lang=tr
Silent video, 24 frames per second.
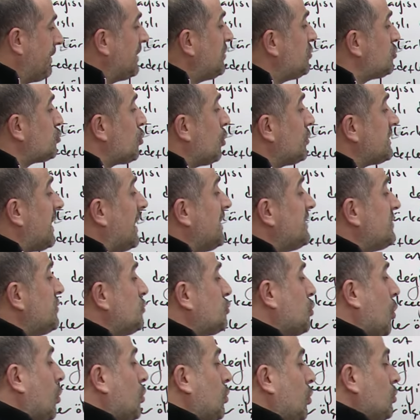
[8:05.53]
Peki soru sayısı
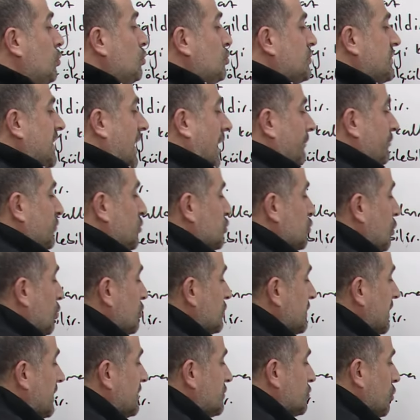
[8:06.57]
çok olursa,
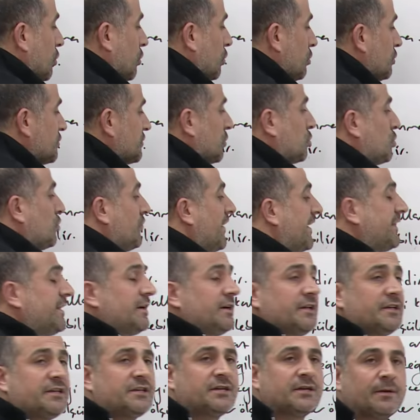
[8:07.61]
soru sayısı çok olursa
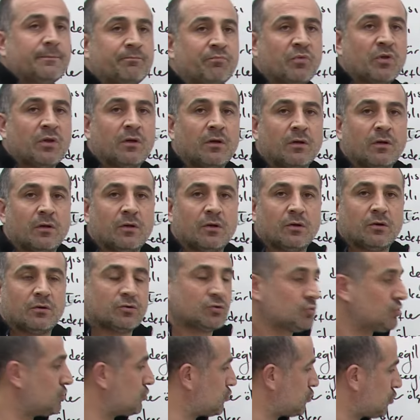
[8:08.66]
güvenirlik
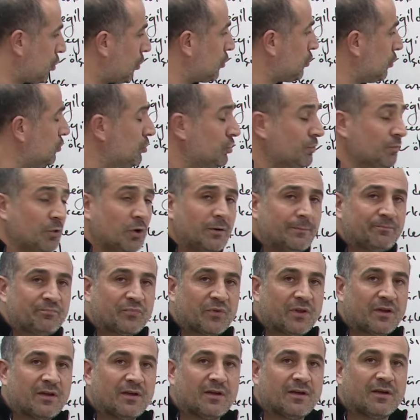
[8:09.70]
çok olur mu?
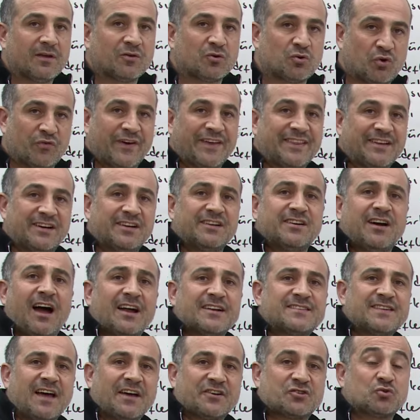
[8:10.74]
Güvenirlik
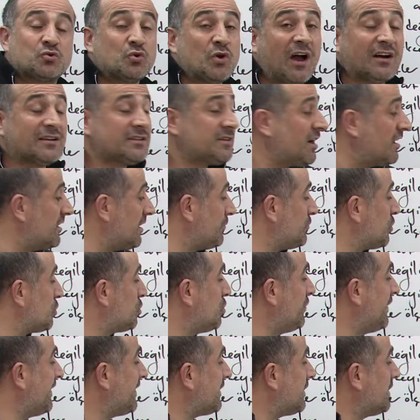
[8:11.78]
artar. Duyarlılık anlamda
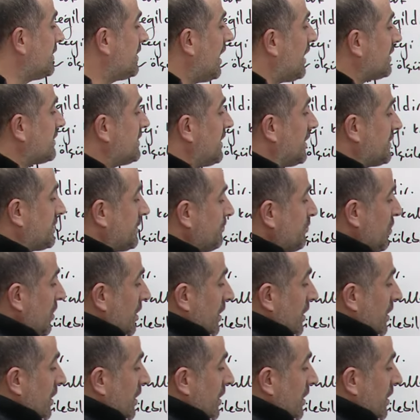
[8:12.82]
güvenirlik artar.